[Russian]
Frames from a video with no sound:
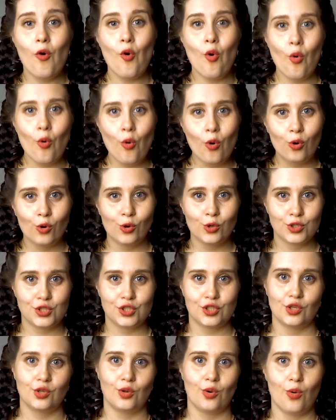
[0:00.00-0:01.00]

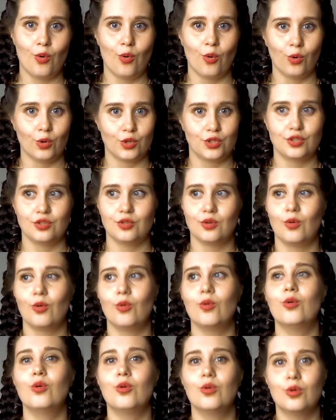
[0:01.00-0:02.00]

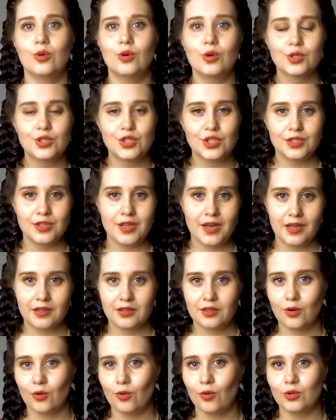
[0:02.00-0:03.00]
очень-очень-очень
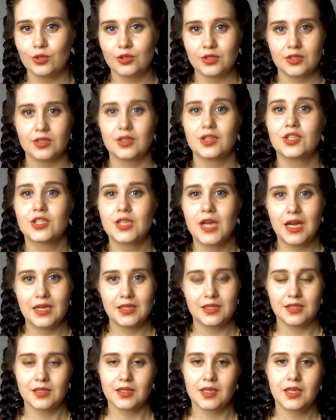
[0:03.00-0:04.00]
редко он
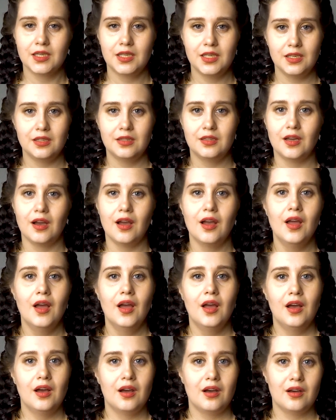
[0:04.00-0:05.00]
соглашается на какие-то
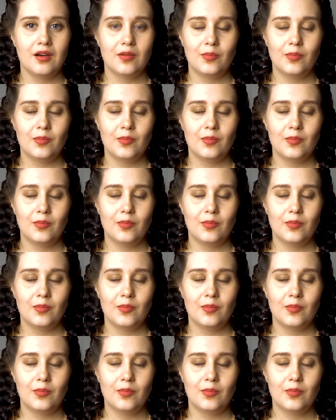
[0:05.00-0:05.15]
э,